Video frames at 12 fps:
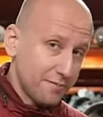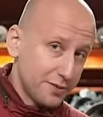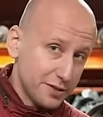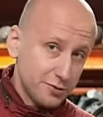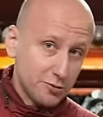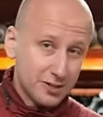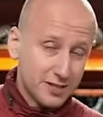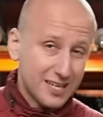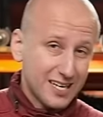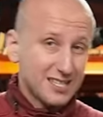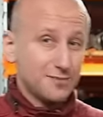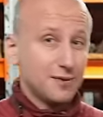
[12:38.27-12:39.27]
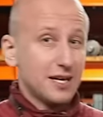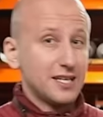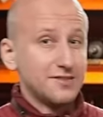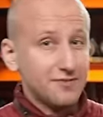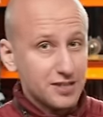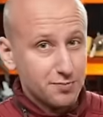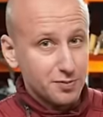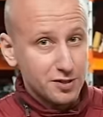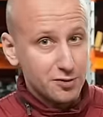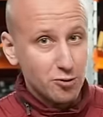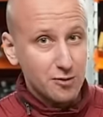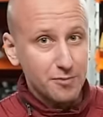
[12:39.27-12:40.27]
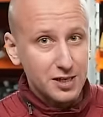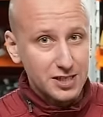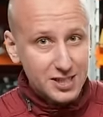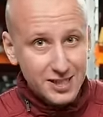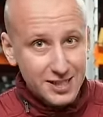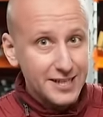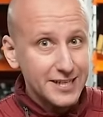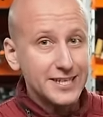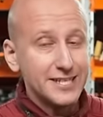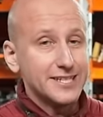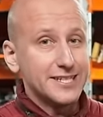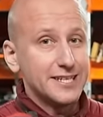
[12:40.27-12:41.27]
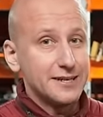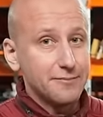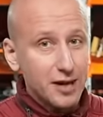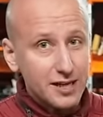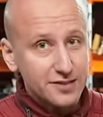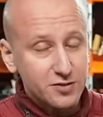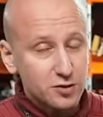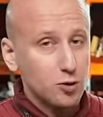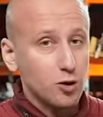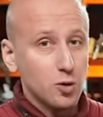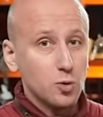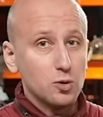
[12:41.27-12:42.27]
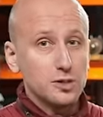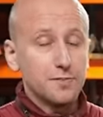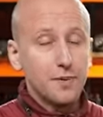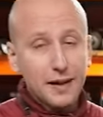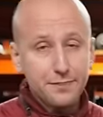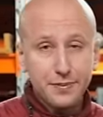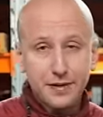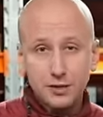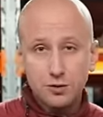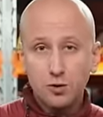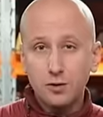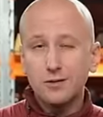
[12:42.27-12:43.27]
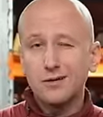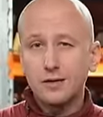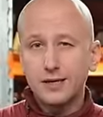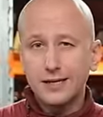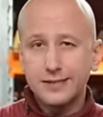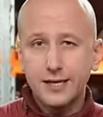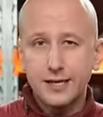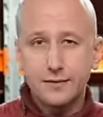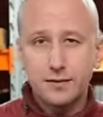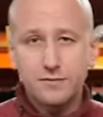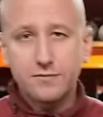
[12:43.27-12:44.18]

придется разбирать весь передок машины и снимать все от бампера до радиаторов.